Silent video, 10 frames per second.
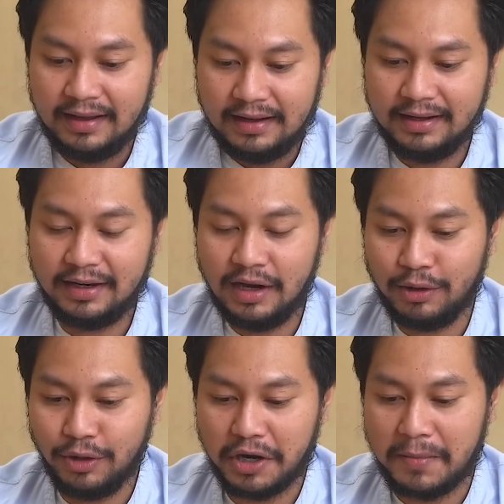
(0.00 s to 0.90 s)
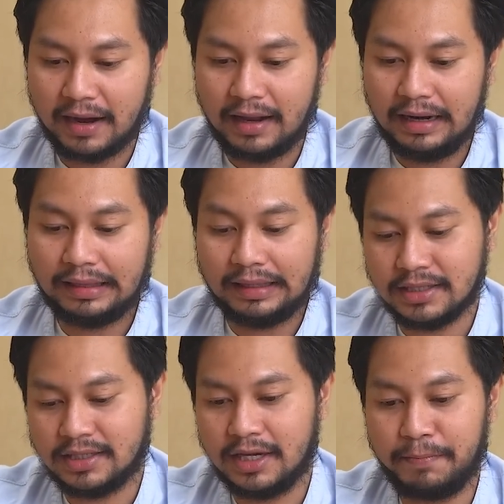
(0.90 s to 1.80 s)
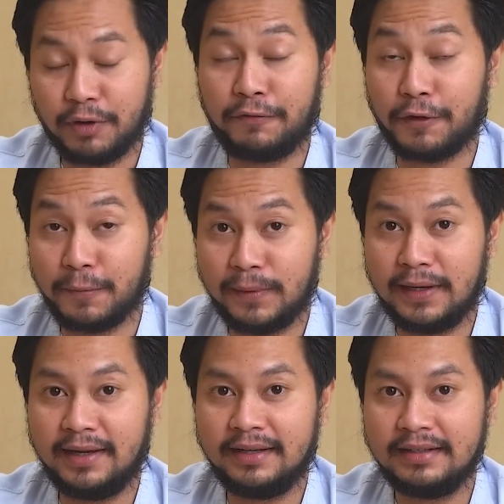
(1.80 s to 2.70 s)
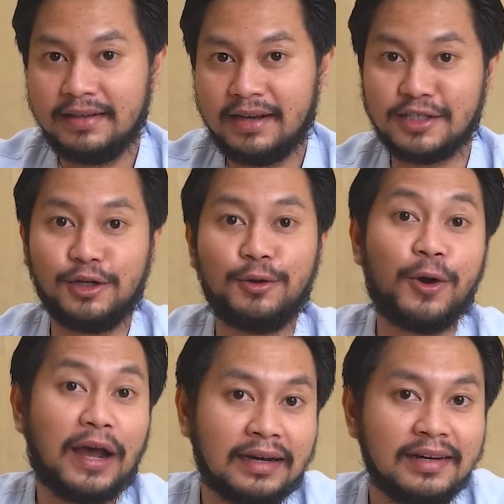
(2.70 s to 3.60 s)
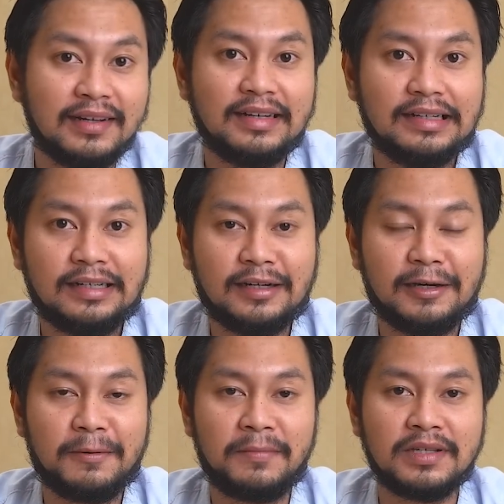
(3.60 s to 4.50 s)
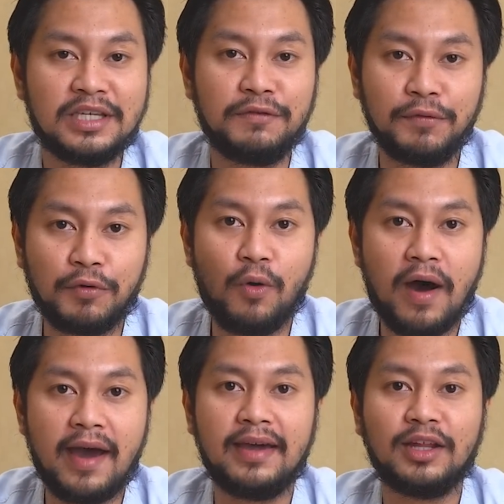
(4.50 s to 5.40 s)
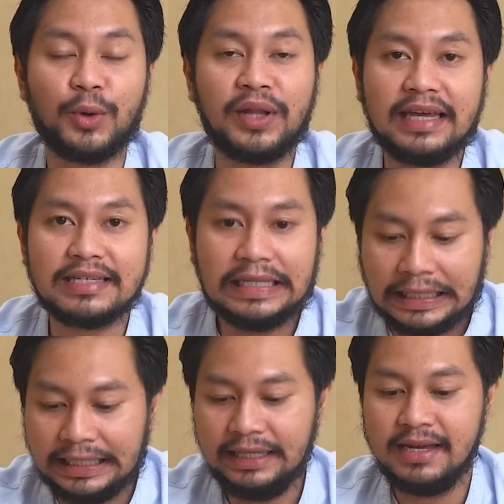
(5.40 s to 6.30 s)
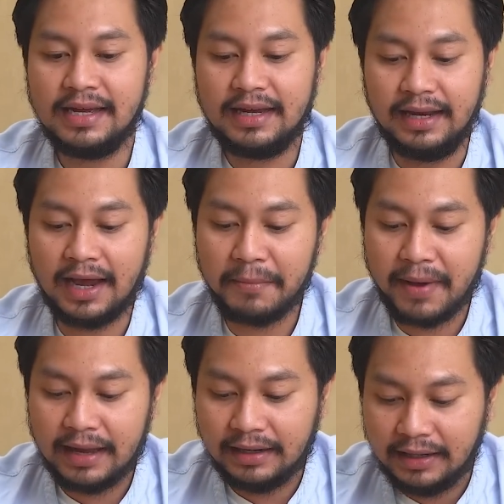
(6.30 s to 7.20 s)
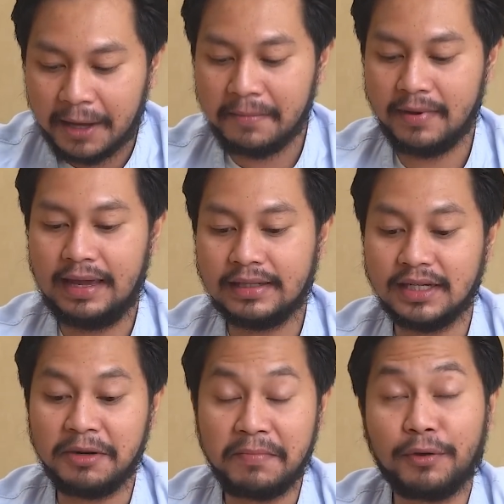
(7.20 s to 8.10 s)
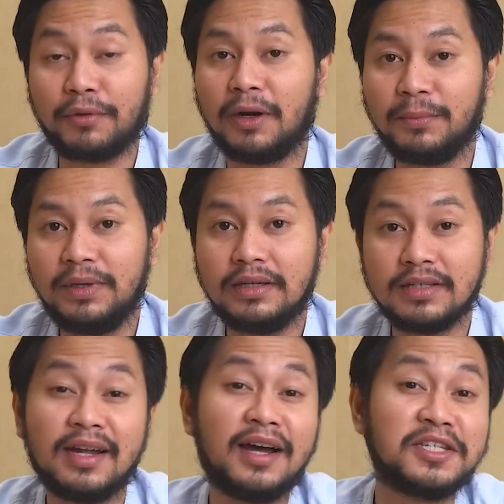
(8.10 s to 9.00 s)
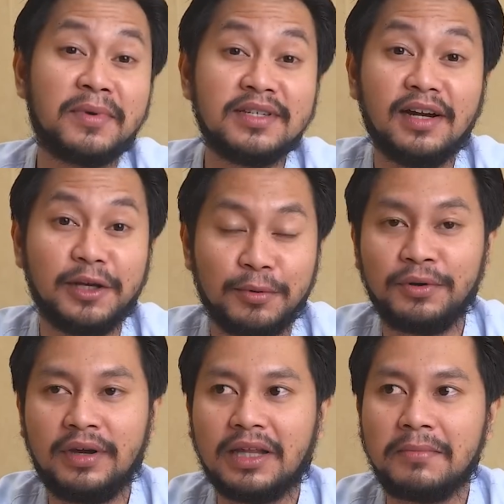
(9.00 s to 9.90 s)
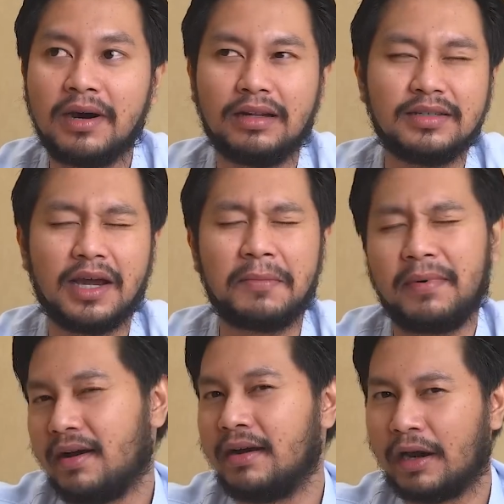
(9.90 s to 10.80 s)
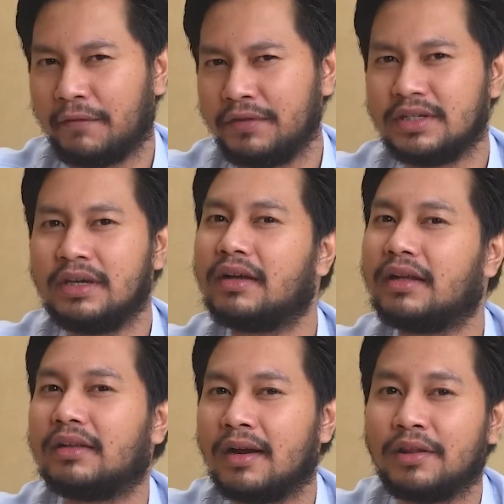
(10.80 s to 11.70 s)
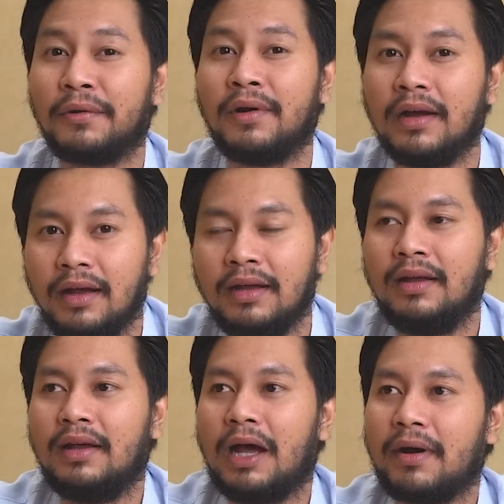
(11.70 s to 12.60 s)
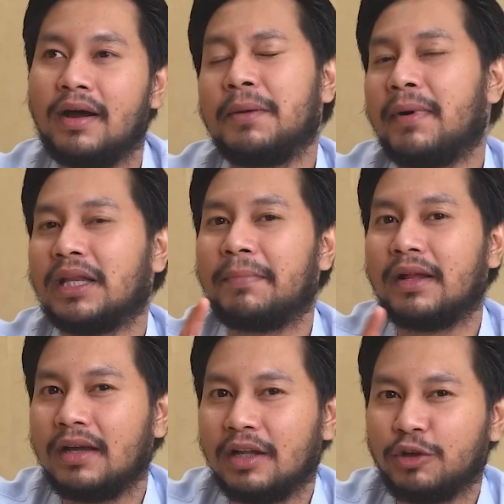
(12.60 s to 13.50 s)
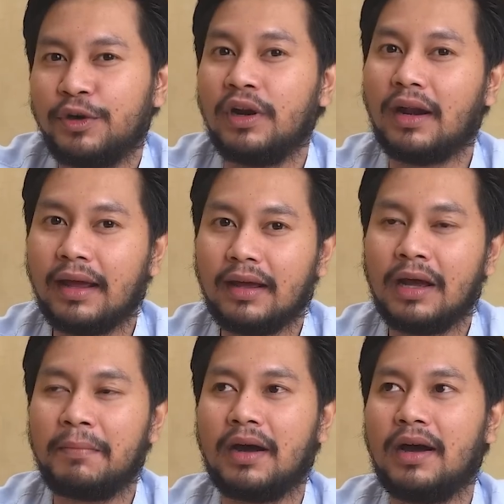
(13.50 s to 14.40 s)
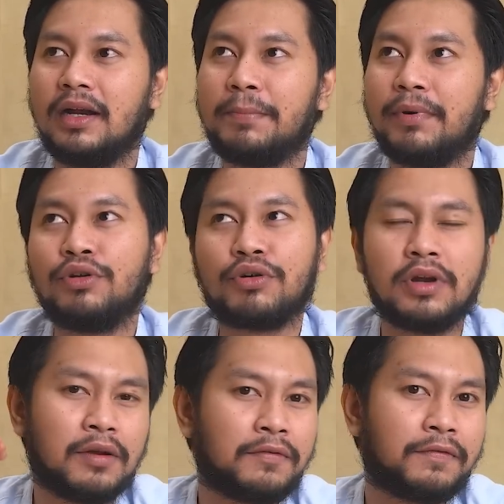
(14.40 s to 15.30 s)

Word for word: Dan gue juga bakal ngetes performa keseluruhan um, si Vivo Y20s ini dengan mainin game Genshin Impact kurang lebih setengah jam aja kali bro. Kita bakal cek apakah grafisnya keteteran atau enggak, apakah ada patah-patah ataupun nge-lag, apakah ada penurunan